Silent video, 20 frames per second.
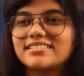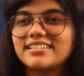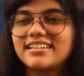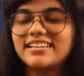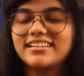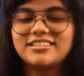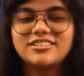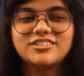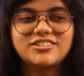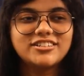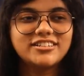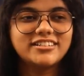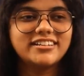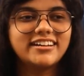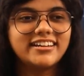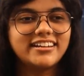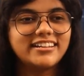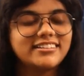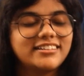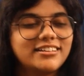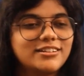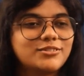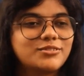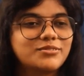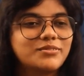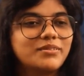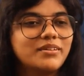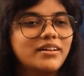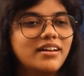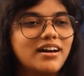అసలు ఇంజనీరింగ్
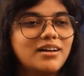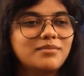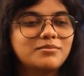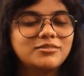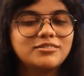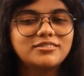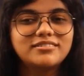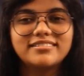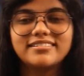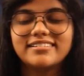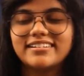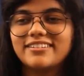తీసుకున్నాము